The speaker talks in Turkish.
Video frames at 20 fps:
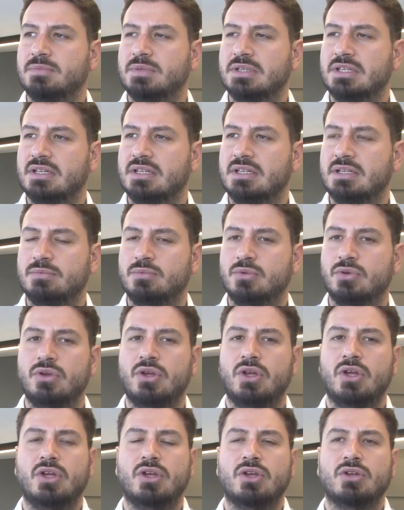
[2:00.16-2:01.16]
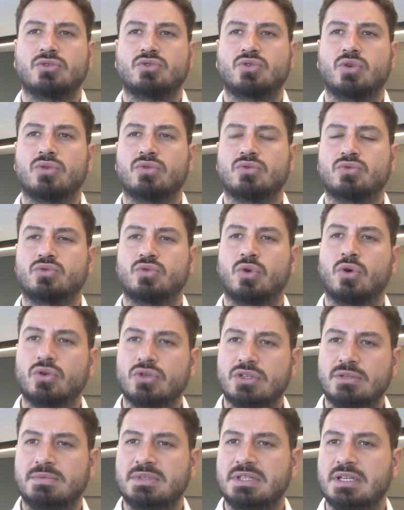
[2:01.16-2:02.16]
gibi gelir bu. Çok zor
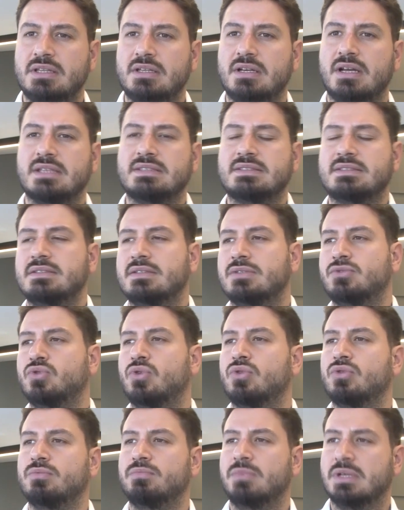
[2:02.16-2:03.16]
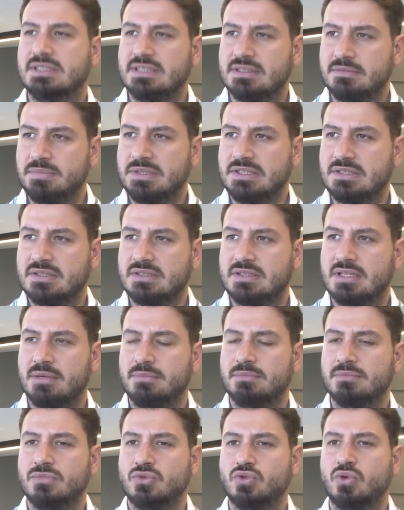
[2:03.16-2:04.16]
gibi gelir. Aslında çok basit bir
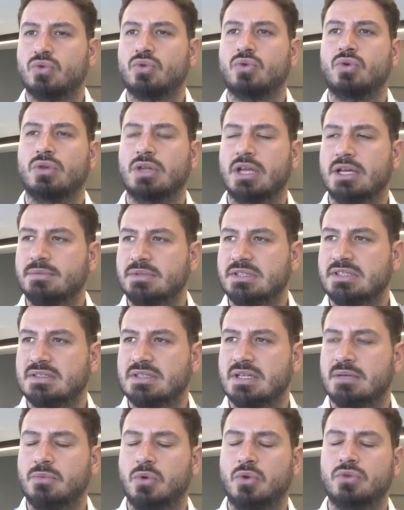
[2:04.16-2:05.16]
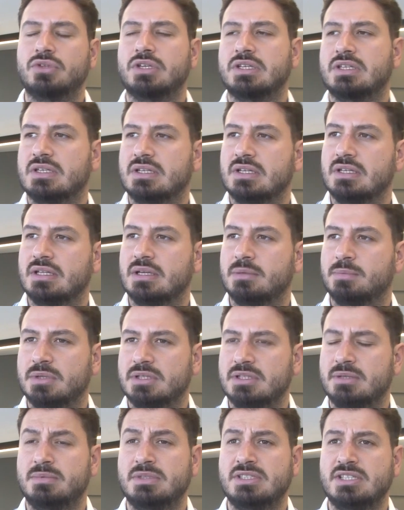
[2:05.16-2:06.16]
sistem, çok kolay bir sistem. 10 dakikada
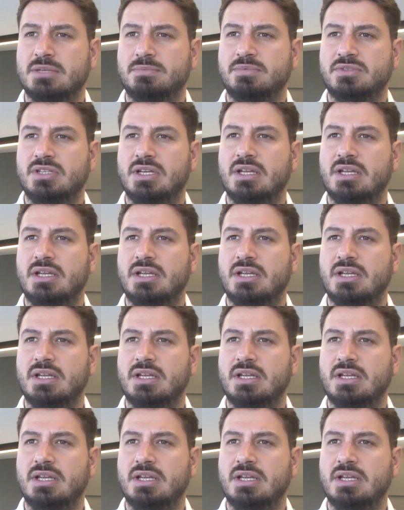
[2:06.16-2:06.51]
yapılabilecek bir